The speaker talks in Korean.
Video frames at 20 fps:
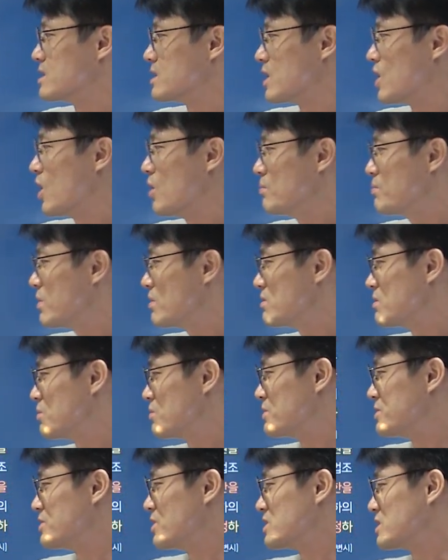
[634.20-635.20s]
자, 헌법을
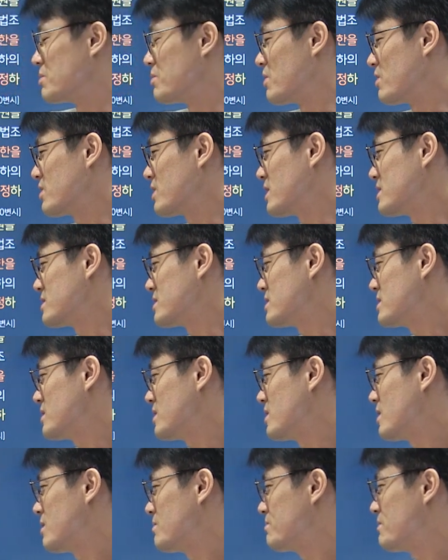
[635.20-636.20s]
보면요. 자, 법관은
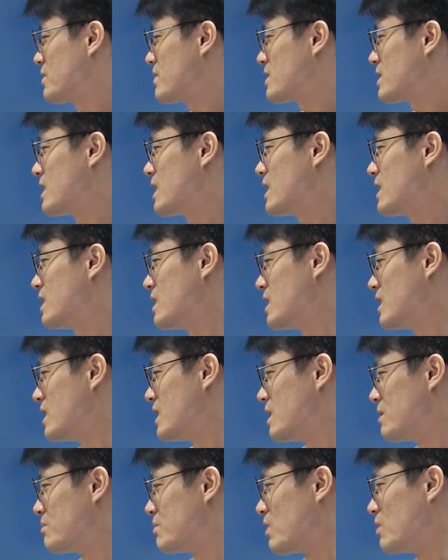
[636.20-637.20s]
헌법과
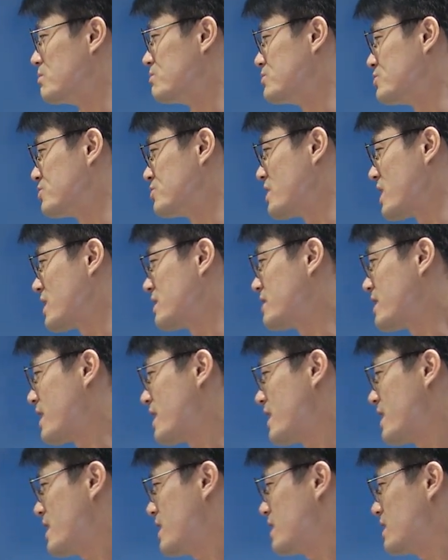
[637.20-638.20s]
법률에
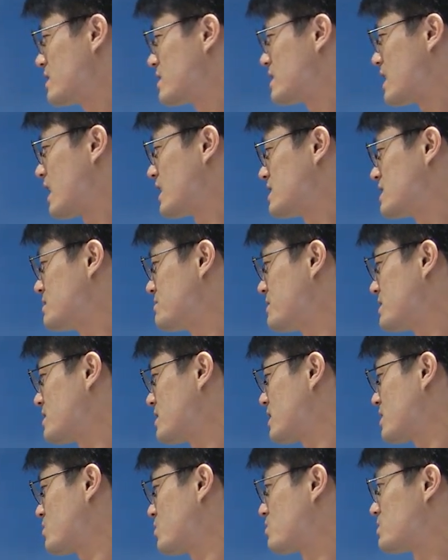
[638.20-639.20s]
의해 그 양심에
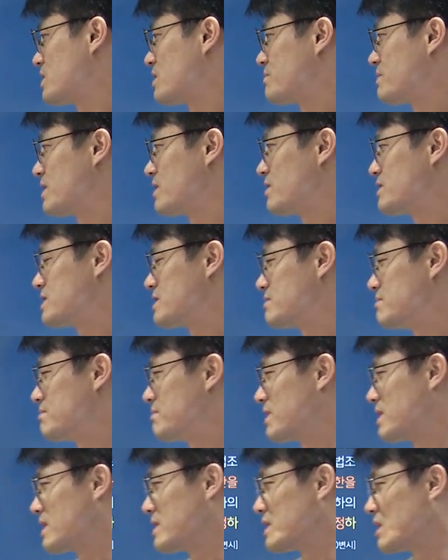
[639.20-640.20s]
따라 독립하여
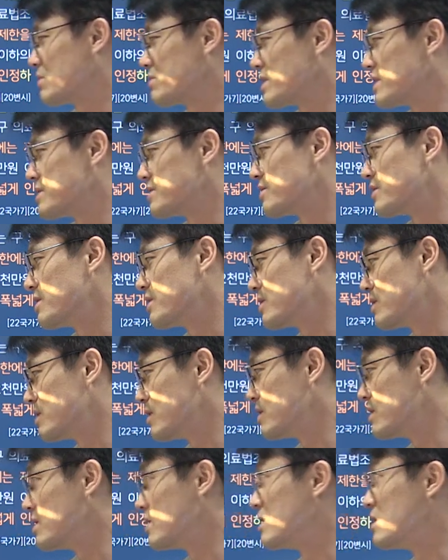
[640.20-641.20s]
심판한다고 되어 있어요.
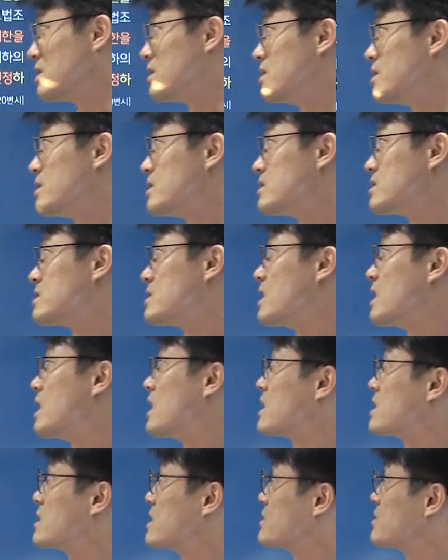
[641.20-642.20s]

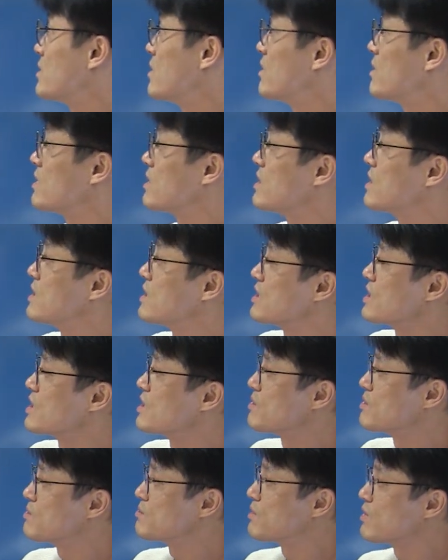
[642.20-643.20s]
자, 그래서
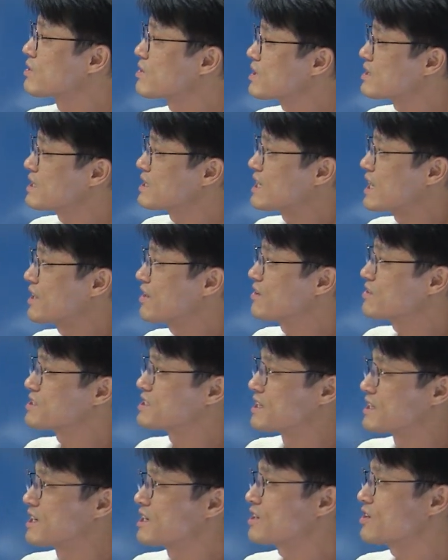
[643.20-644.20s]
법관의 양형
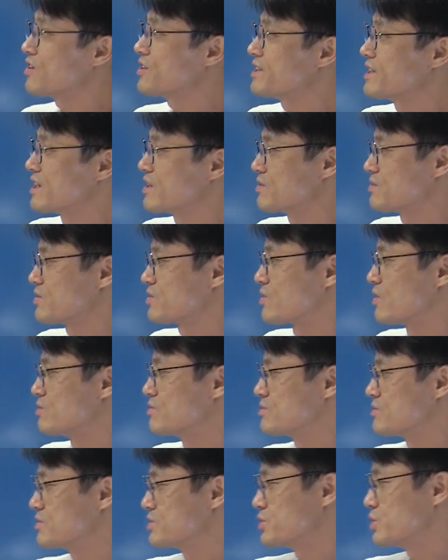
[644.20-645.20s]
재량권이라는 것도
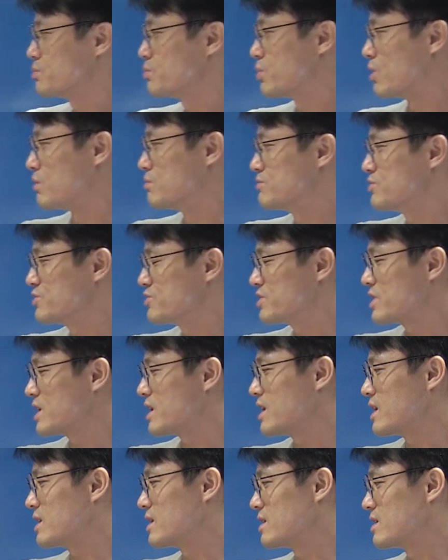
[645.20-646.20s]
결국은 이
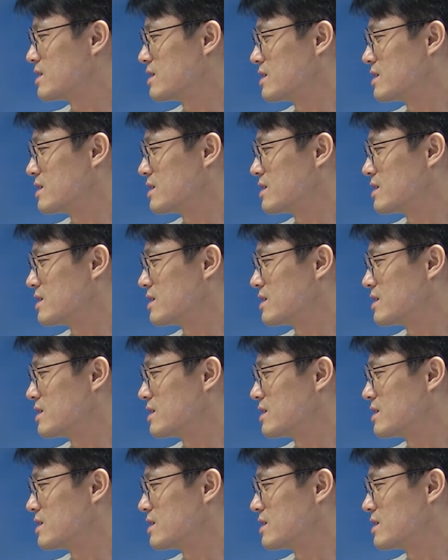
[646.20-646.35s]
법률의